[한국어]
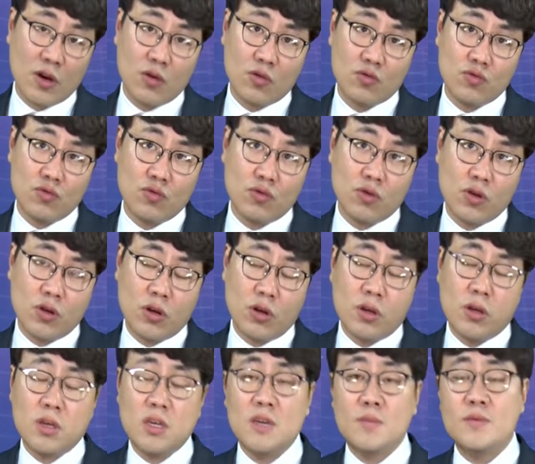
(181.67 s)
경우
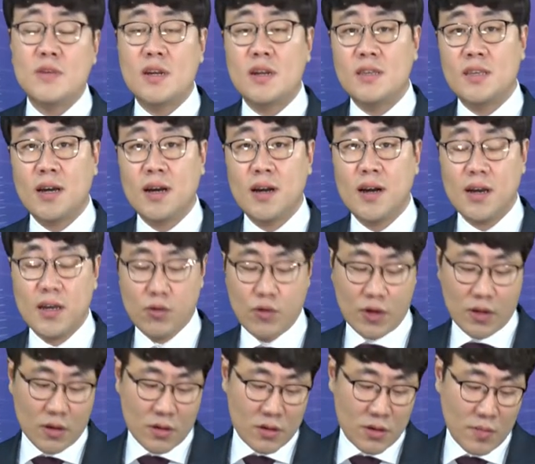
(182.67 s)
입찰에 참가하기
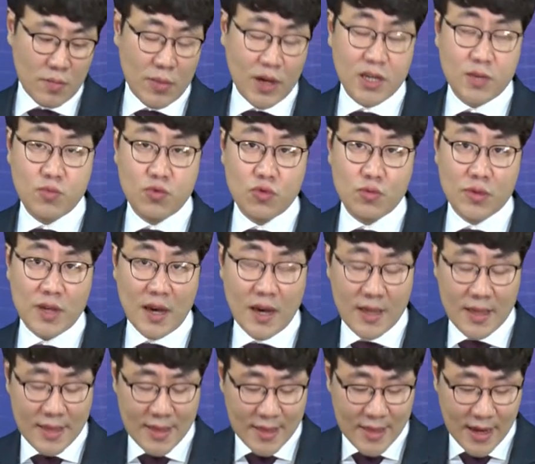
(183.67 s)
위해서는 80%보다
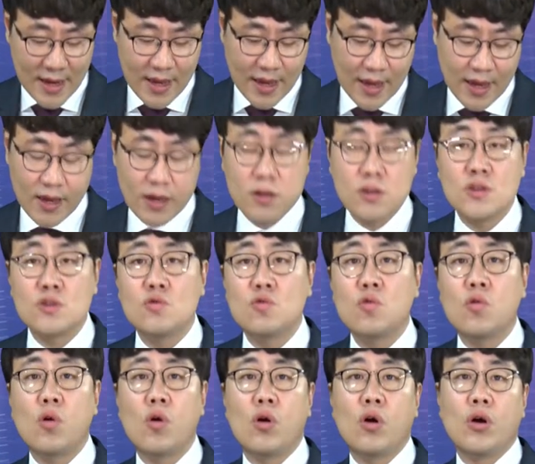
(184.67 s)
낮게
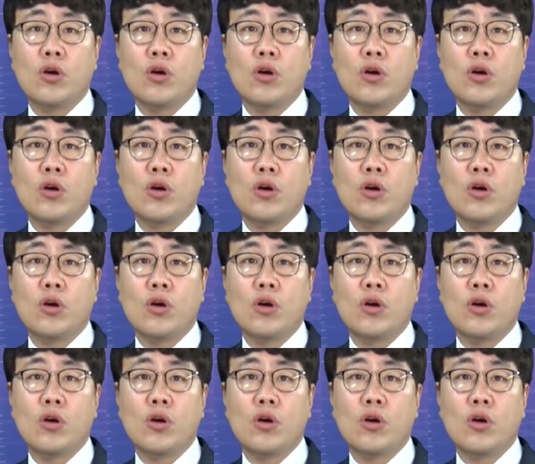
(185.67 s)
그리고